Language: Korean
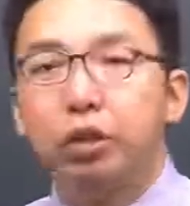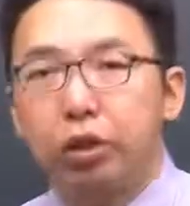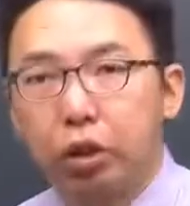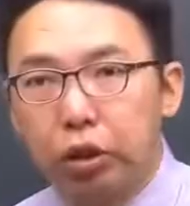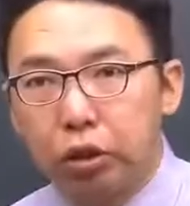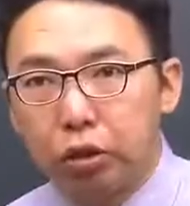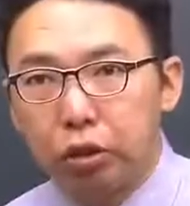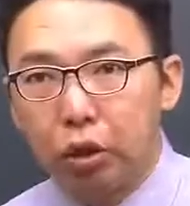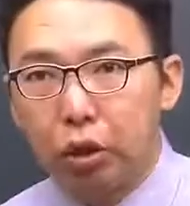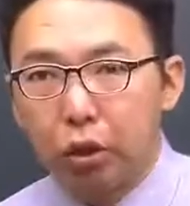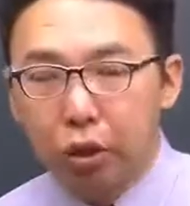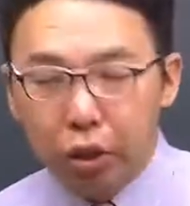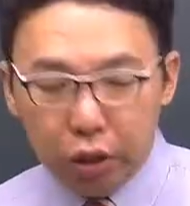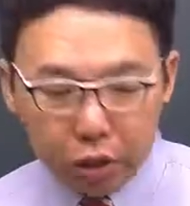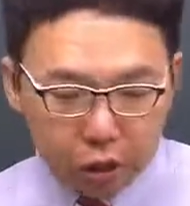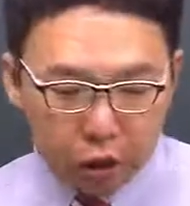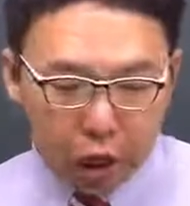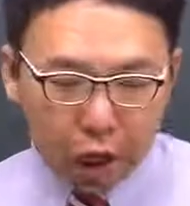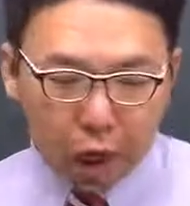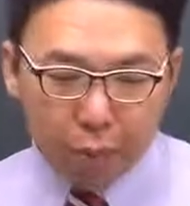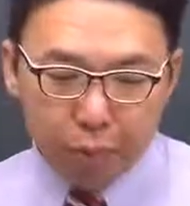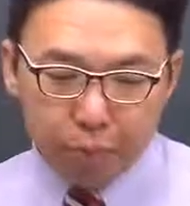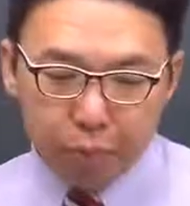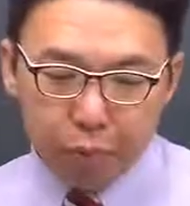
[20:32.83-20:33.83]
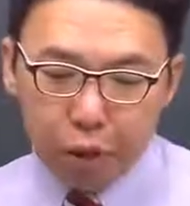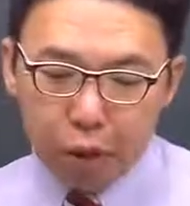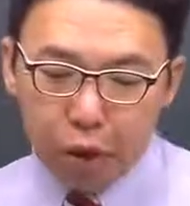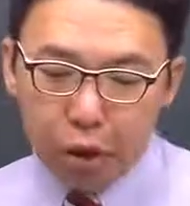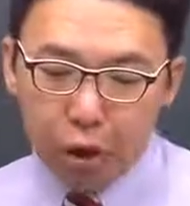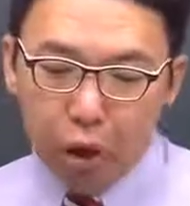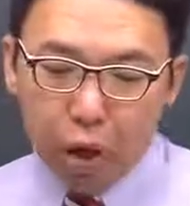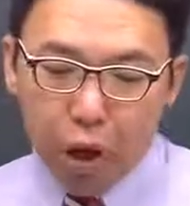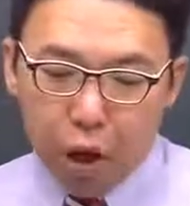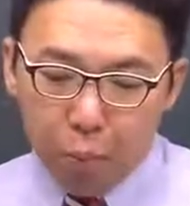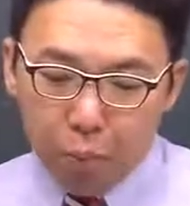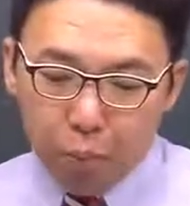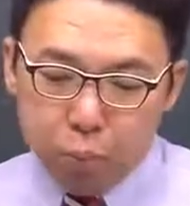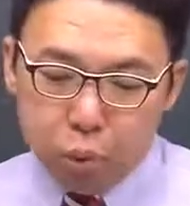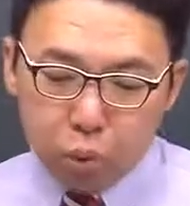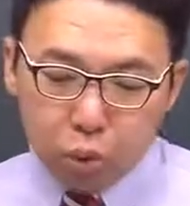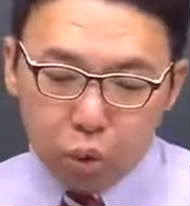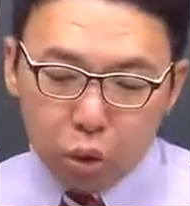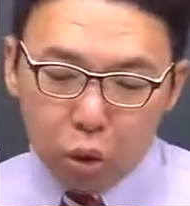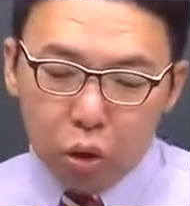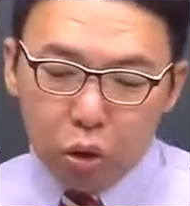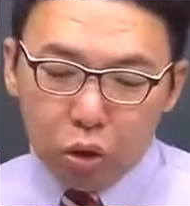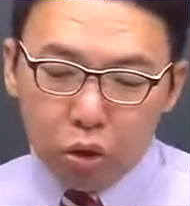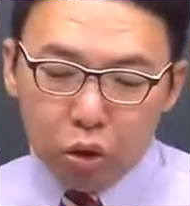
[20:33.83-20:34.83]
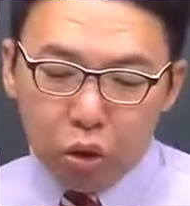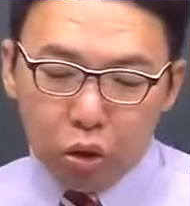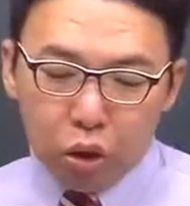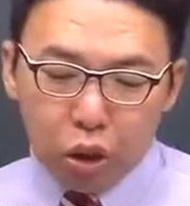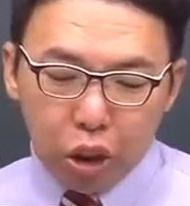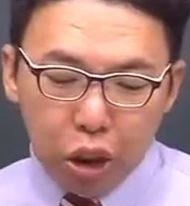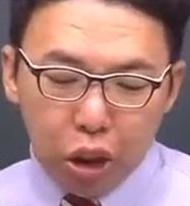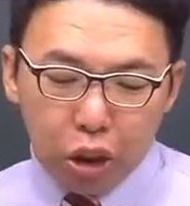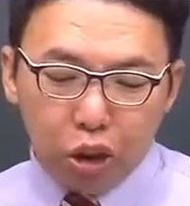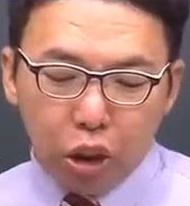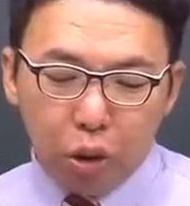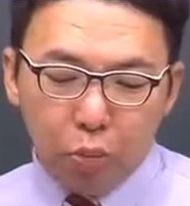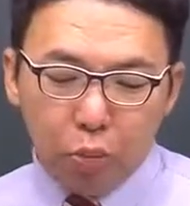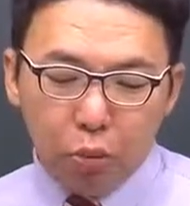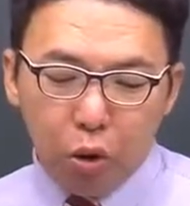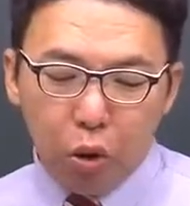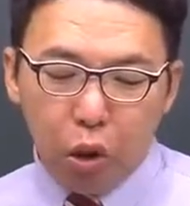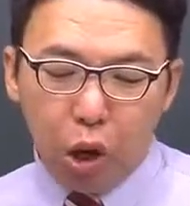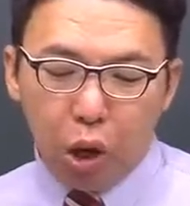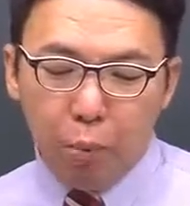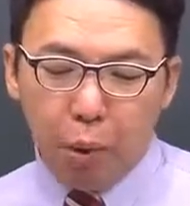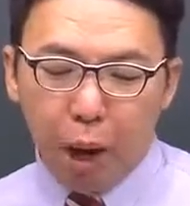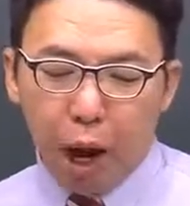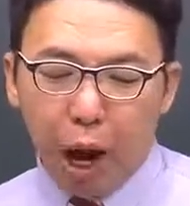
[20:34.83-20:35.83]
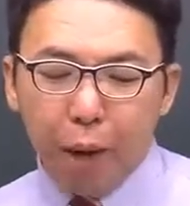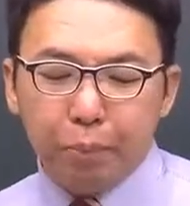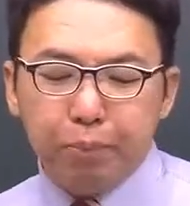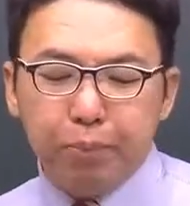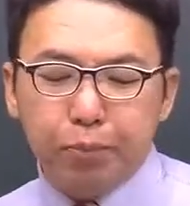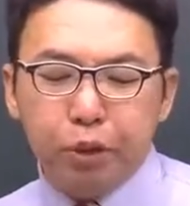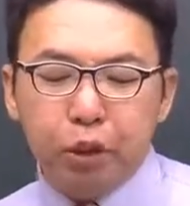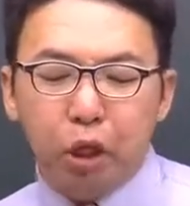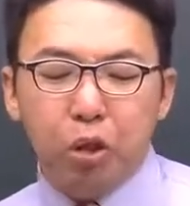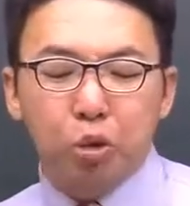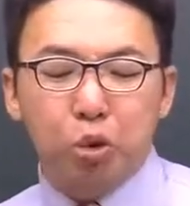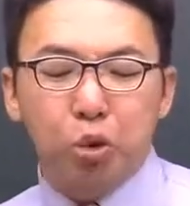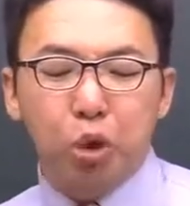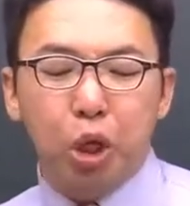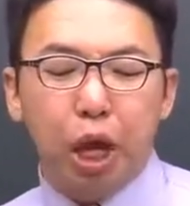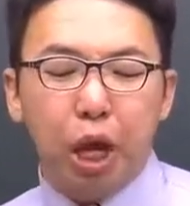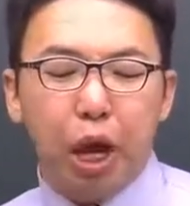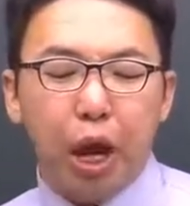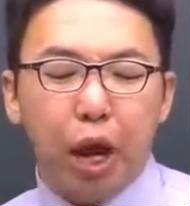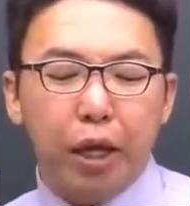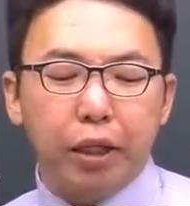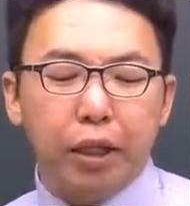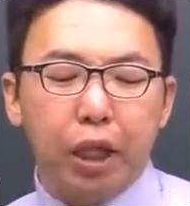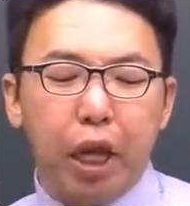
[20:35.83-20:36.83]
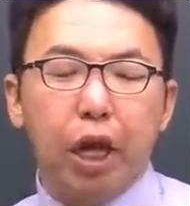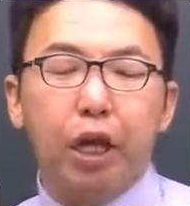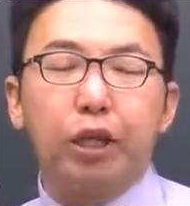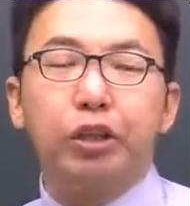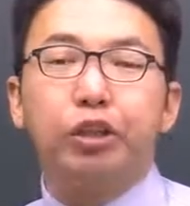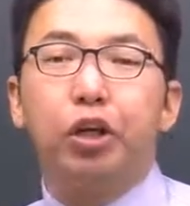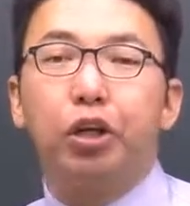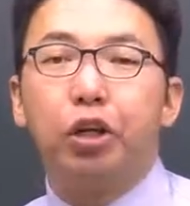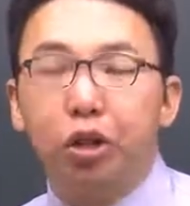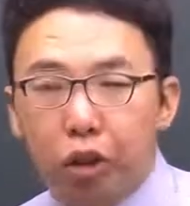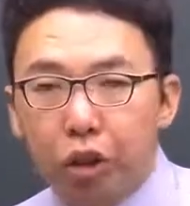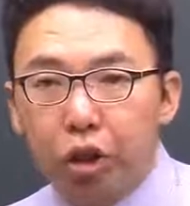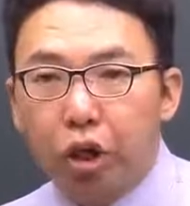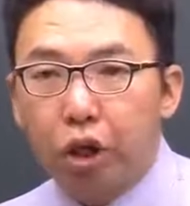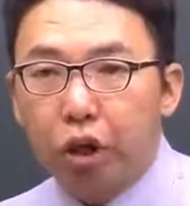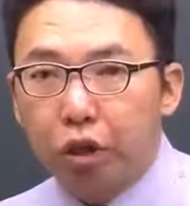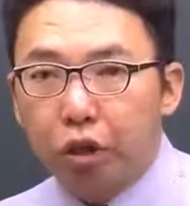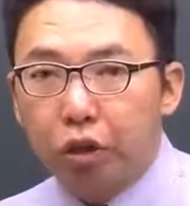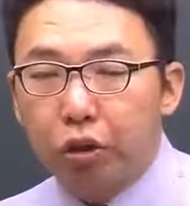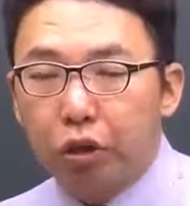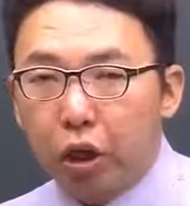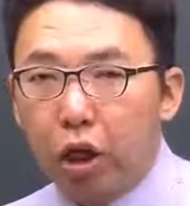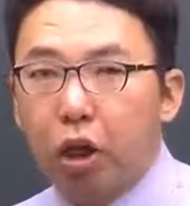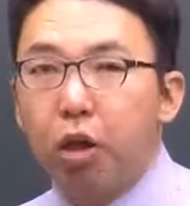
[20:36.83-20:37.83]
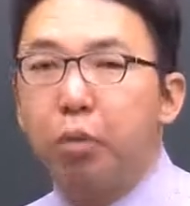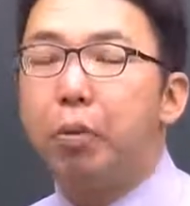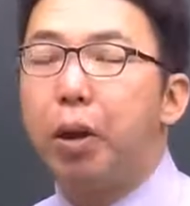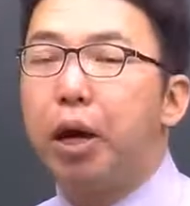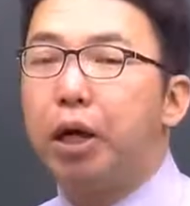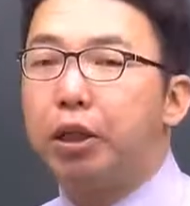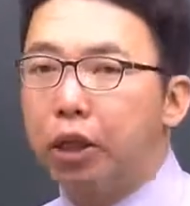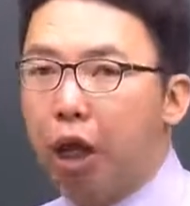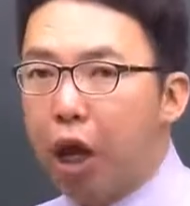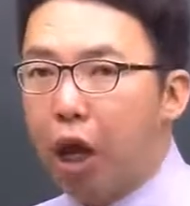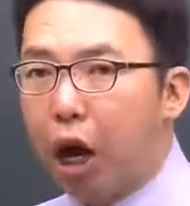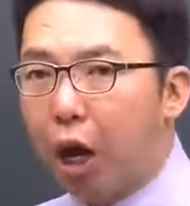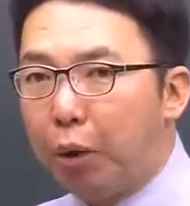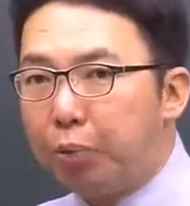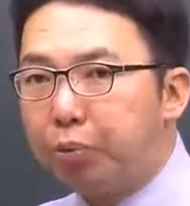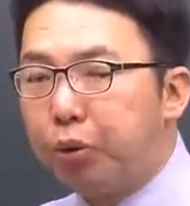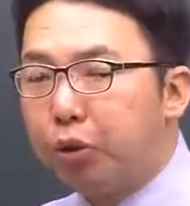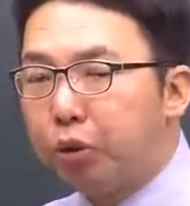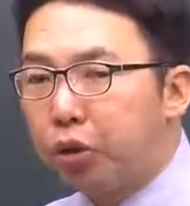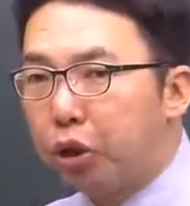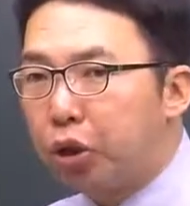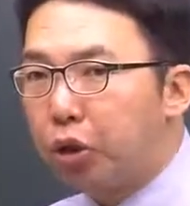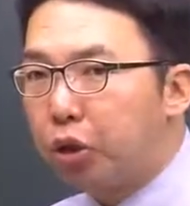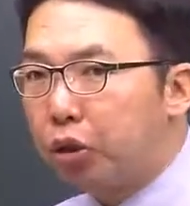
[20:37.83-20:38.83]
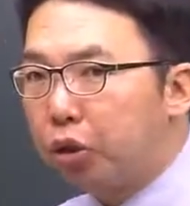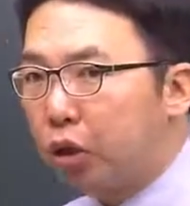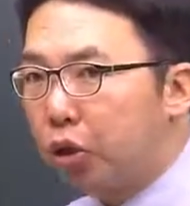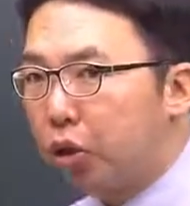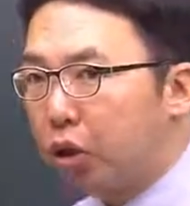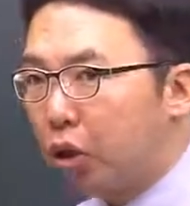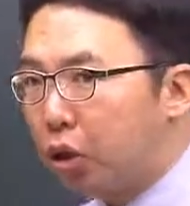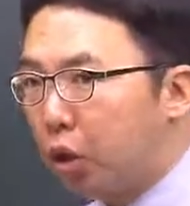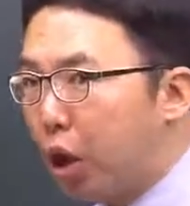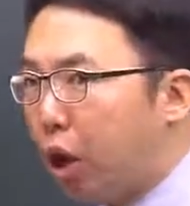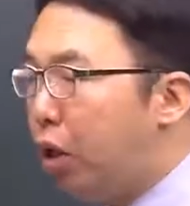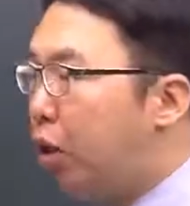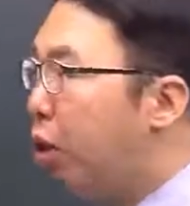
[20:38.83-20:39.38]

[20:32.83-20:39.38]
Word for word: 되어 있어요. 이때 부동률 1.1로 하면 합성 최대 전력은 얼마냐? 합성 최대 전력은